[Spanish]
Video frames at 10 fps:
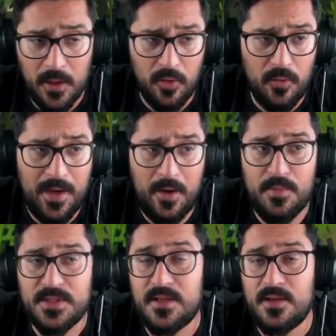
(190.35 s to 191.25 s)
con una
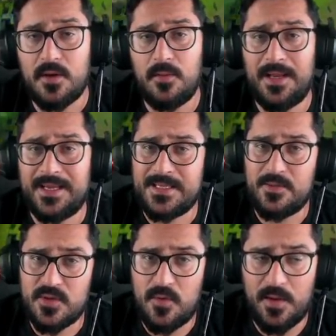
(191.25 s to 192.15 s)
composición como la que
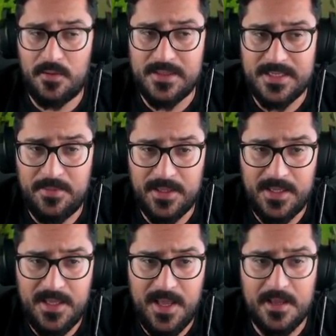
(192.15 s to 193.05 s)
estamos jugando en esta
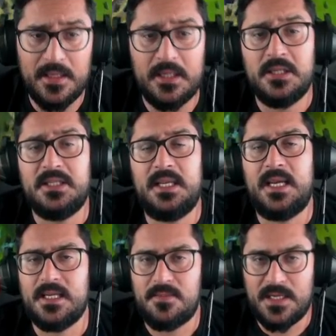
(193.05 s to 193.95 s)
partida sí
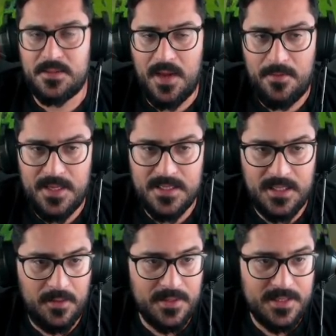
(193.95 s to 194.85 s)
que es más viable,
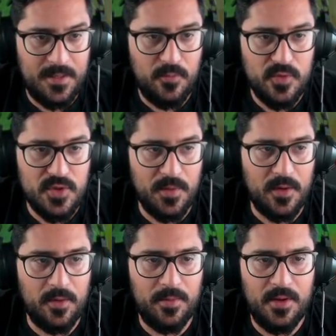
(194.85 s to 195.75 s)
sí que va a ser mucho
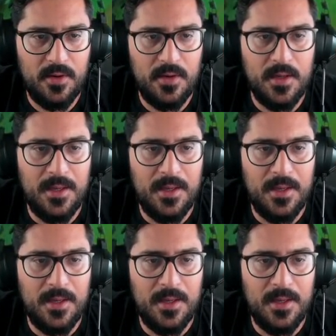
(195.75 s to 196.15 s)
mejor opción.